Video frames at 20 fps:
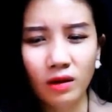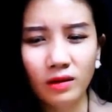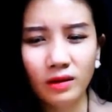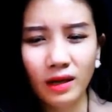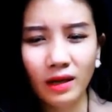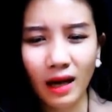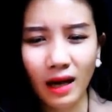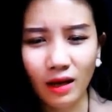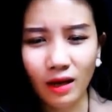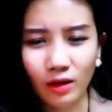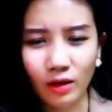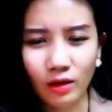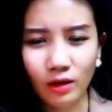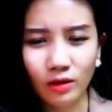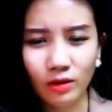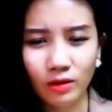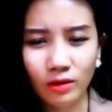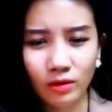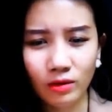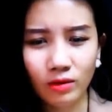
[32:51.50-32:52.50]
Khả
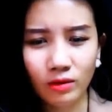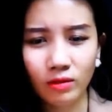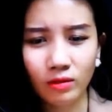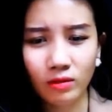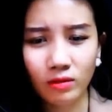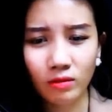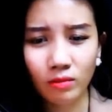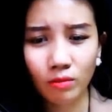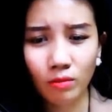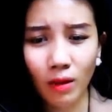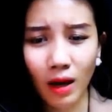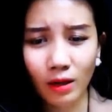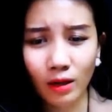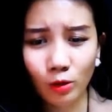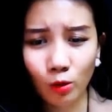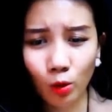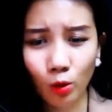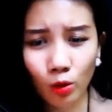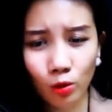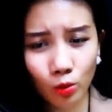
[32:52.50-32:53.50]
Hân,
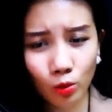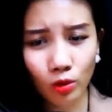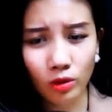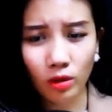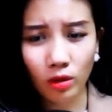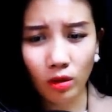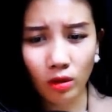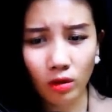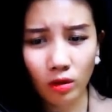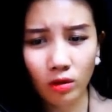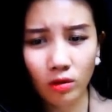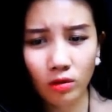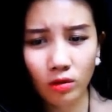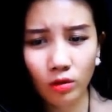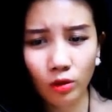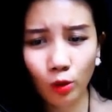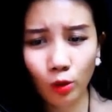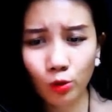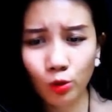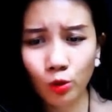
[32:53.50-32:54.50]
bạn tốt của tớ,
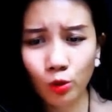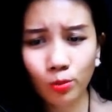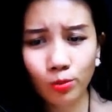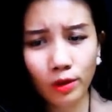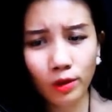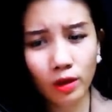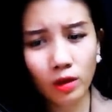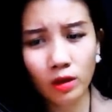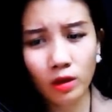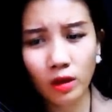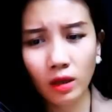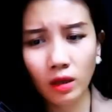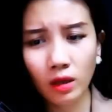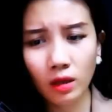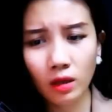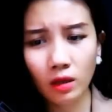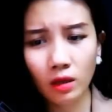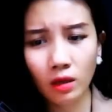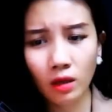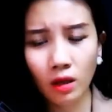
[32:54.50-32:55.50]
cậu giúp tớ
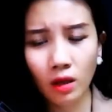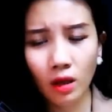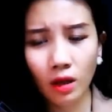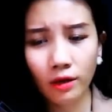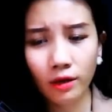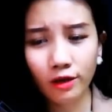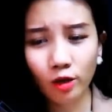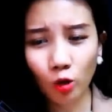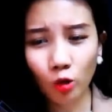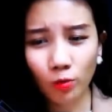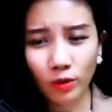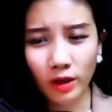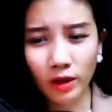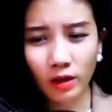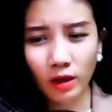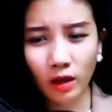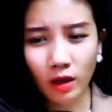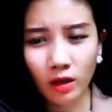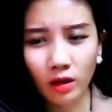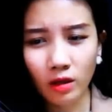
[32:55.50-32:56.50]
đi. Cậu biết
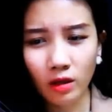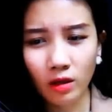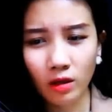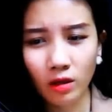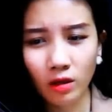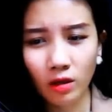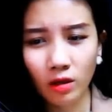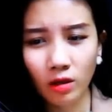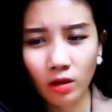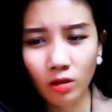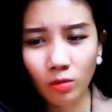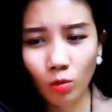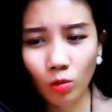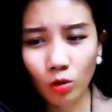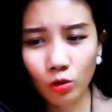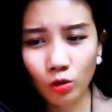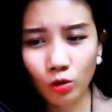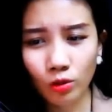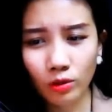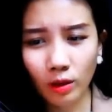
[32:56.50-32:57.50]
đấy,
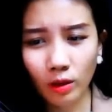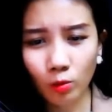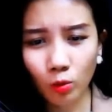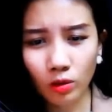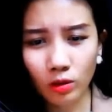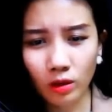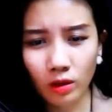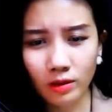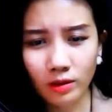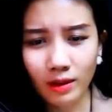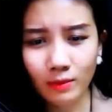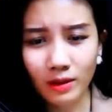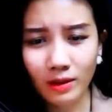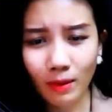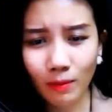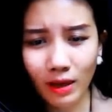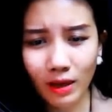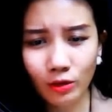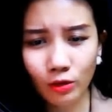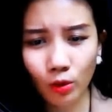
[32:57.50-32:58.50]
bộ sưu tập của tớ sắp
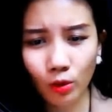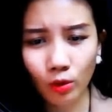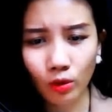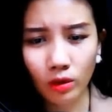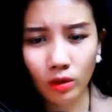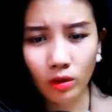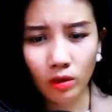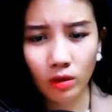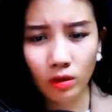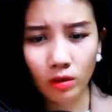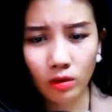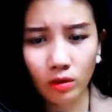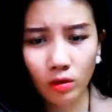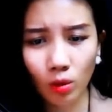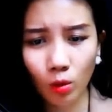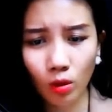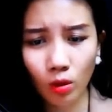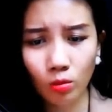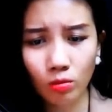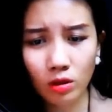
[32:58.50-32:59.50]
ra mắt rồi. Tớ
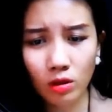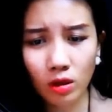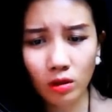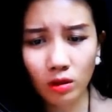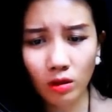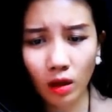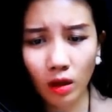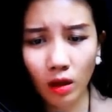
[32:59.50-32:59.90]
cậu không thương